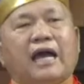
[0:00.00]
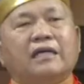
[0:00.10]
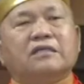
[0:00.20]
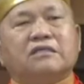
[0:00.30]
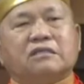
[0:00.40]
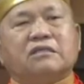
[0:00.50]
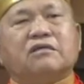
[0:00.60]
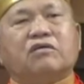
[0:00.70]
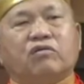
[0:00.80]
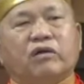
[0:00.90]
还是
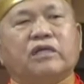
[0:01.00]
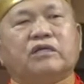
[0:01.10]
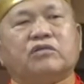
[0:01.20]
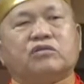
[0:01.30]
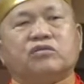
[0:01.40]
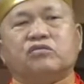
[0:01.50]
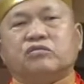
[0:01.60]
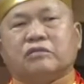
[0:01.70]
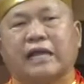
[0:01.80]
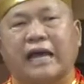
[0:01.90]
会
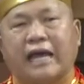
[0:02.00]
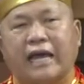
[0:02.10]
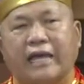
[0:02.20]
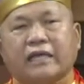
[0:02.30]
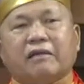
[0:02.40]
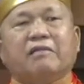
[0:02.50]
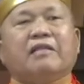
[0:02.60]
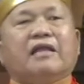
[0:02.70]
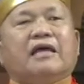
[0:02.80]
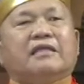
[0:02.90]
出来，
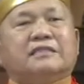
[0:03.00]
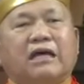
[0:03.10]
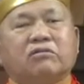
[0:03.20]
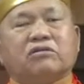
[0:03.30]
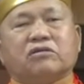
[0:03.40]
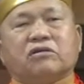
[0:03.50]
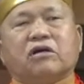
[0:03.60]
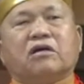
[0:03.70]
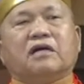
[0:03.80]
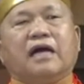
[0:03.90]
到时
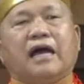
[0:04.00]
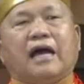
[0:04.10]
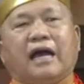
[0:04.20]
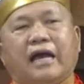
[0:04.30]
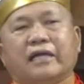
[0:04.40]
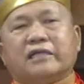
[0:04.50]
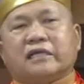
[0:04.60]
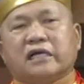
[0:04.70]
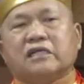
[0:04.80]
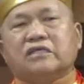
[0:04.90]
候还
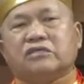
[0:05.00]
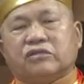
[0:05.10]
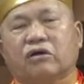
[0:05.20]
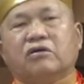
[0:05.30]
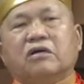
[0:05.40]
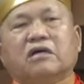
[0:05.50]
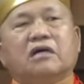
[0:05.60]
更凶。